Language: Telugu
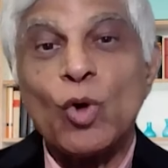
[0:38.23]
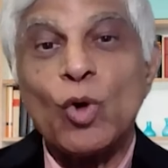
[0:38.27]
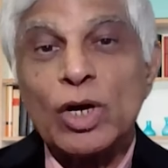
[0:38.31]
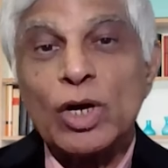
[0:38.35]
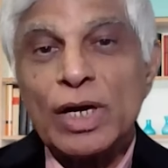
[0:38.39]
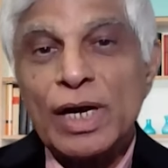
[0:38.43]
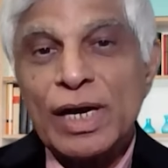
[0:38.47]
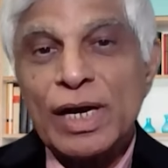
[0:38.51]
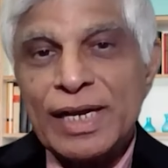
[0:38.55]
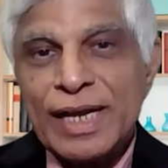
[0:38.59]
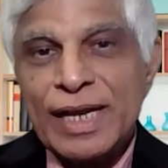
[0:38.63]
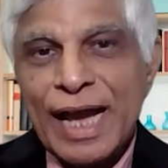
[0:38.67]

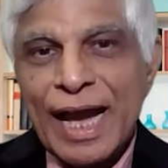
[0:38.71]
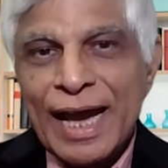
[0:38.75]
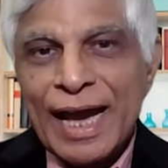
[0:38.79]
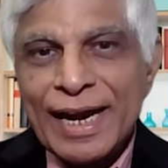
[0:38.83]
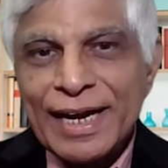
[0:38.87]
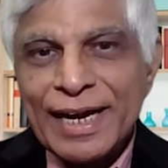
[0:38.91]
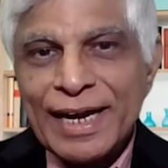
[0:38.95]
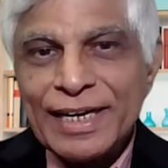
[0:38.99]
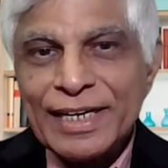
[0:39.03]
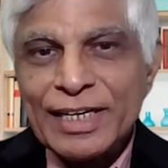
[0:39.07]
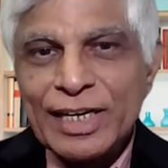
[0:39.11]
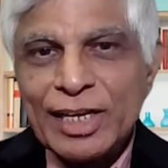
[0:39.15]
ఒక
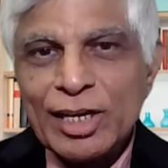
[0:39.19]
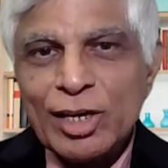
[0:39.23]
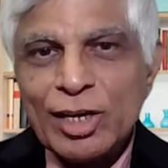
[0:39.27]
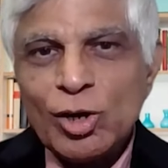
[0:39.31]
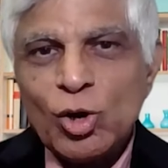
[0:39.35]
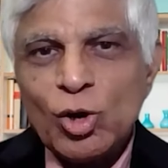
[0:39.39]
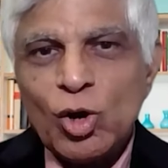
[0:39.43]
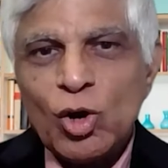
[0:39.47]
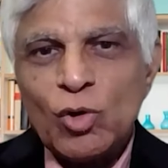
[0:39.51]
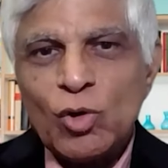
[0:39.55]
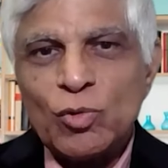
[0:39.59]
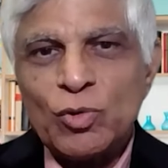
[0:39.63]

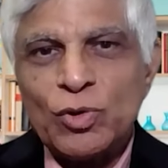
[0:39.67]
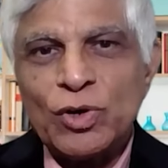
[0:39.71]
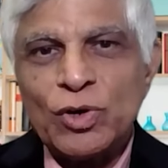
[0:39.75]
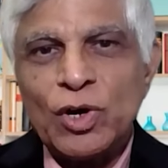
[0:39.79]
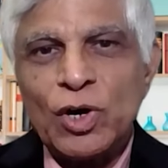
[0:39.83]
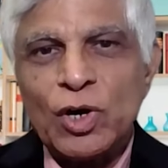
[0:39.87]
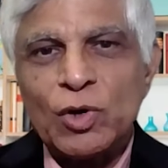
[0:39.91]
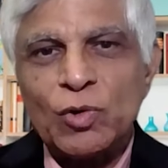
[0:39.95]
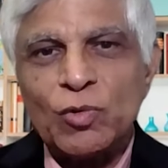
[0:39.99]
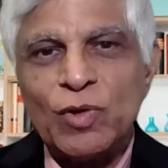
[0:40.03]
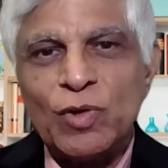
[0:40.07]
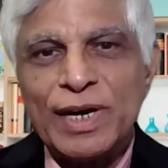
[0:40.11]
గ్యారంటీలో
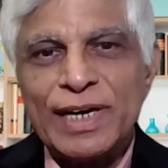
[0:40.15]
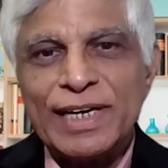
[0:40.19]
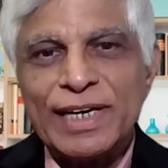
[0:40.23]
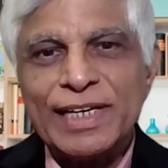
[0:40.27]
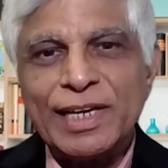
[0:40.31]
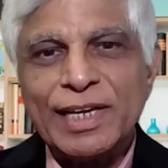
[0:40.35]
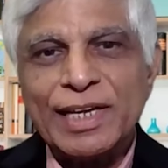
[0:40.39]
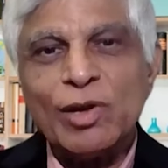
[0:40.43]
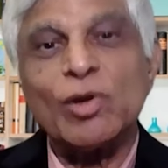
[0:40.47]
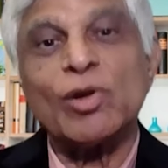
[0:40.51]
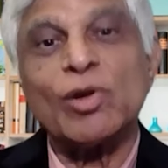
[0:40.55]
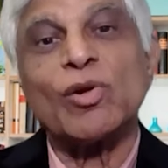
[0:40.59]

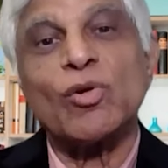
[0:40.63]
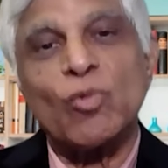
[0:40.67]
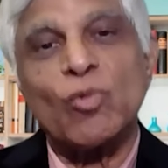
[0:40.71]
ఉన్నటువంటి